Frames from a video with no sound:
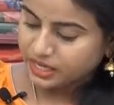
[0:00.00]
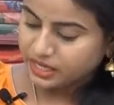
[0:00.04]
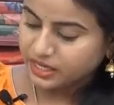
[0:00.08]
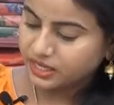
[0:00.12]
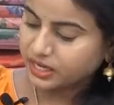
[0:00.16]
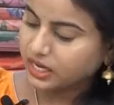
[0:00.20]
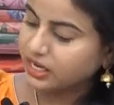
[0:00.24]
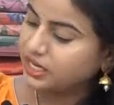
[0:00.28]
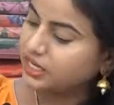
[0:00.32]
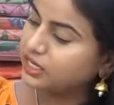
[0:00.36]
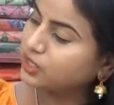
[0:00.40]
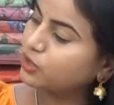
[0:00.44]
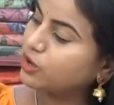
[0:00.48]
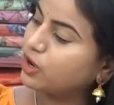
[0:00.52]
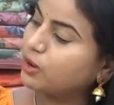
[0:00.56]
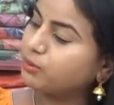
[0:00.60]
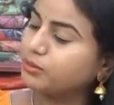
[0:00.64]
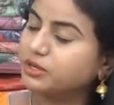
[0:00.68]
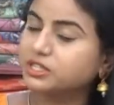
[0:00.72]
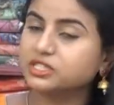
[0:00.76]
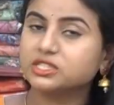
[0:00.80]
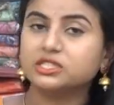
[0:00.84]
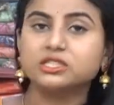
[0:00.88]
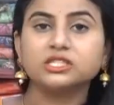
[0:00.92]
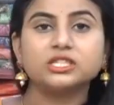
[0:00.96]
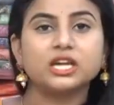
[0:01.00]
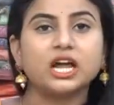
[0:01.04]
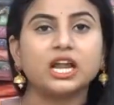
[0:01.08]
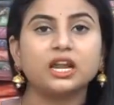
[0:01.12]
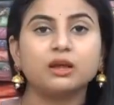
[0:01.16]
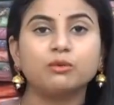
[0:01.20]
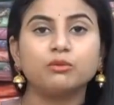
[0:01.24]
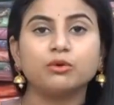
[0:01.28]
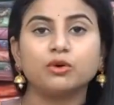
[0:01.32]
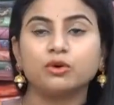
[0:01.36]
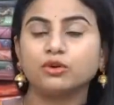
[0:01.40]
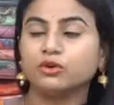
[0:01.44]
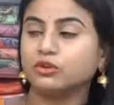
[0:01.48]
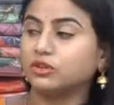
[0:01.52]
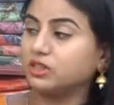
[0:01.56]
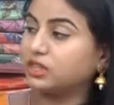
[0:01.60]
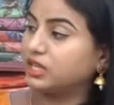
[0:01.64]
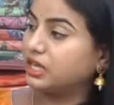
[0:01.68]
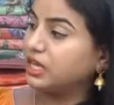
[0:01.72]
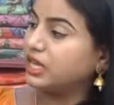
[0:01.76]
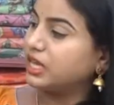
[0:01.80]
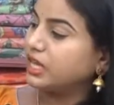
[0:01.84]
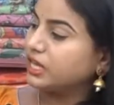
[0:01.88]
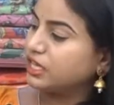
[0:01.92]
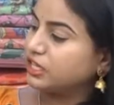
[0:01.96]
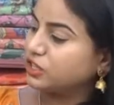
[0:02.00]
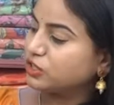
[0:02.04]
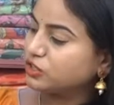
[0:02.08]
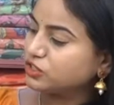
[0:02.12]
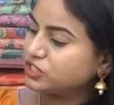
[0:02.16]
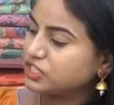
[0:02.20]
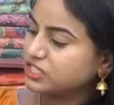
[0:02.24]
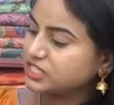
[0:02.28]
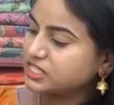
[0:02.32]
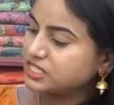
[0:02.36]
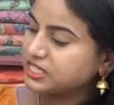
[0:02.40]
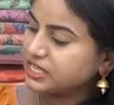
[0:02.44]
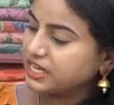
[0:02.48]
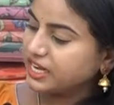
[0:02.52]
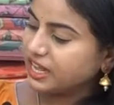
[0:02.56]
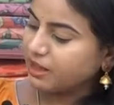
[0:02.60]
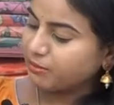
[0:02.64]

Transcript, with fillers: ఈ కలర్ కాంబినేషన్ చాలా బాగుంటుంది ఇది వచ్చేసి